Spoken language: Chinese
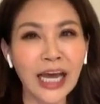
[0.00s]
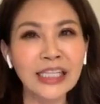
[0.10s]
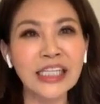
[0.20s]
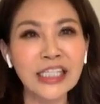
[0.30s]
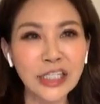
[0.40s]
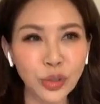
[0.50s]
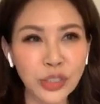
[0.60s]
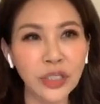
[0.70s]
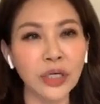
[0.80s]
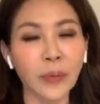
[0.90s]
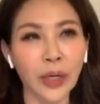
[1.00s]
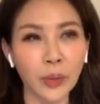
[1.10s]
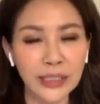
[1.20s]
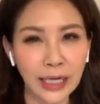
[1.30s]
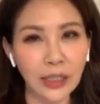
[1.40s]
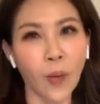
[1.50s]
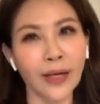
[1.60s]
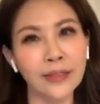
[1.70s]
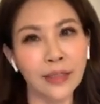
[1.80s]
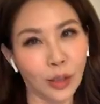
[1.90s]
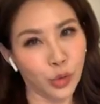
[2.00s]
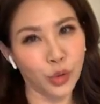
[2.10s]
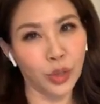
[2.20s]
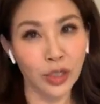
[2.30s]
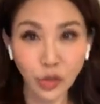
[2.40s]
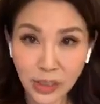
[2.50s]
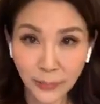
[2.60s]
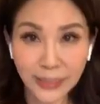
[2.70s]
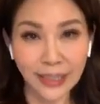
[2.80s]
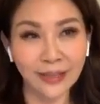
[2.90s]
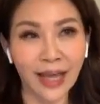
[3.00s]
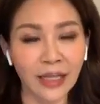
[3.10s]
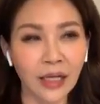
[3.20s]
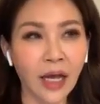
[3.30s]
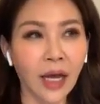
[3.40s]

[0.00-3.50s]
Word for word: 其实就是因为我家的画室漏水了，就这么简单。